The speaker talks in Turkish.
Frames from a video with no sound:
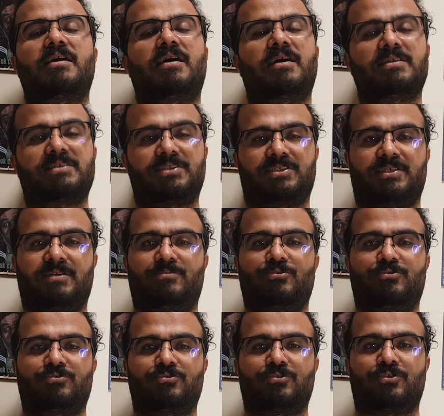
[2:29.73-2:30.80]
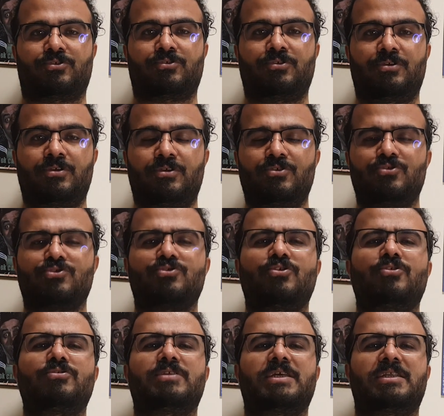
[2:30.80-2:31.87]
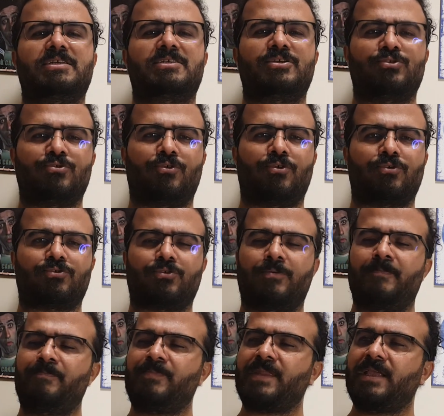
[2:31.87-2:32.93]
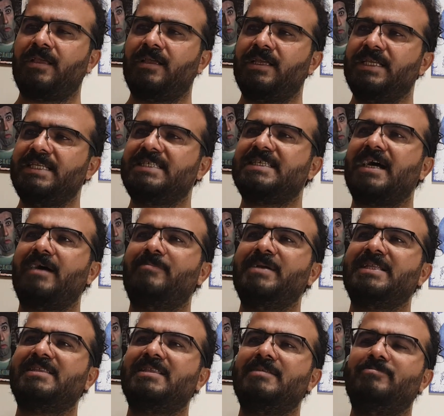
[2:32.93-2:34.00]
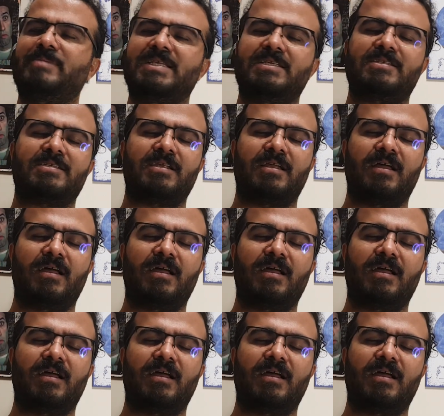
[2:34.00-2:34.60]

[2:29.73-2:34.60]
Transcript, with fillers: atışta bulunuyor. Son derece doğru. İsabetli bir